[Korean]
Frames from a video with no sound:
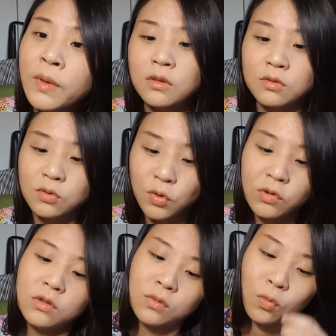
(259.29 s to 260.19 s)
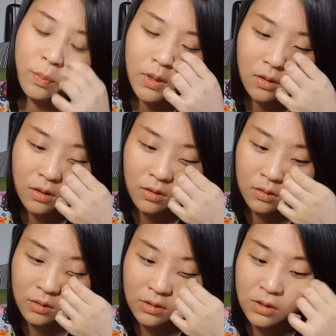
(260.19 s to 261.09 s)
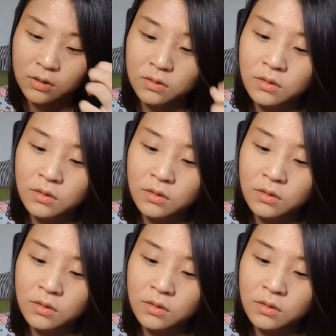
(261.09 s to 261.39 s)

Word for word: 그래서 저는 오빠가 이제